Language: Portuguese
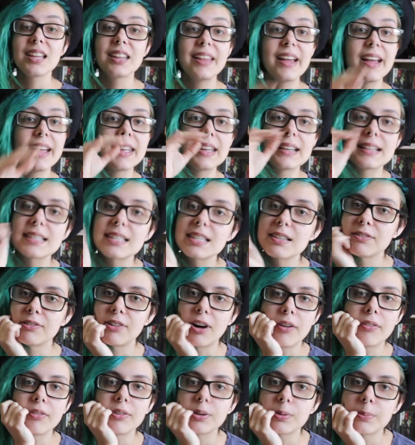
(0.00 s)
E daí eles se
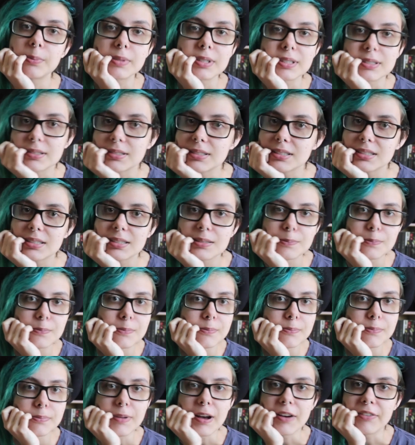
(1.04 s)
envolvem numas
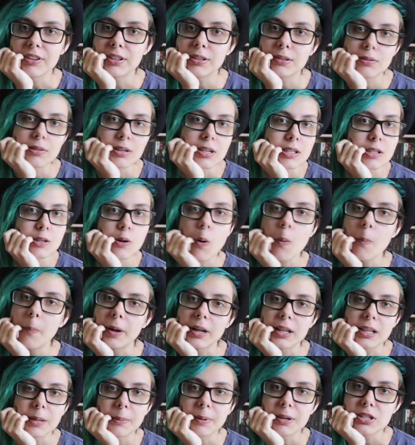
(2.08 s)
aventuras
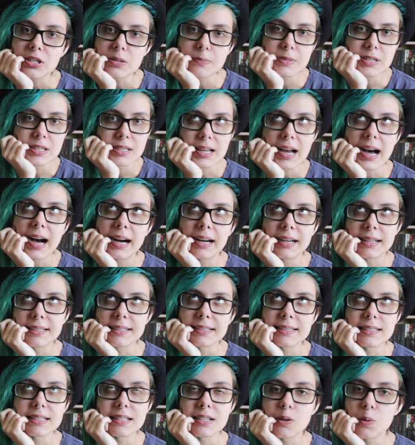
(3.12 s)
completamente
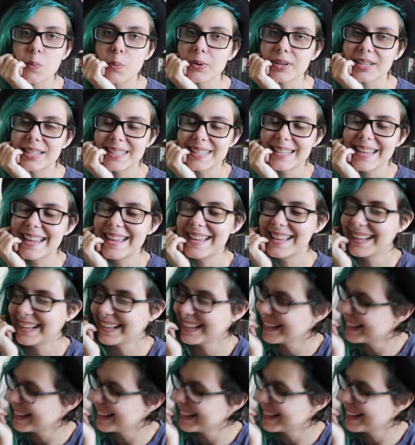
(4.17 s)
bizarras e tipo assim.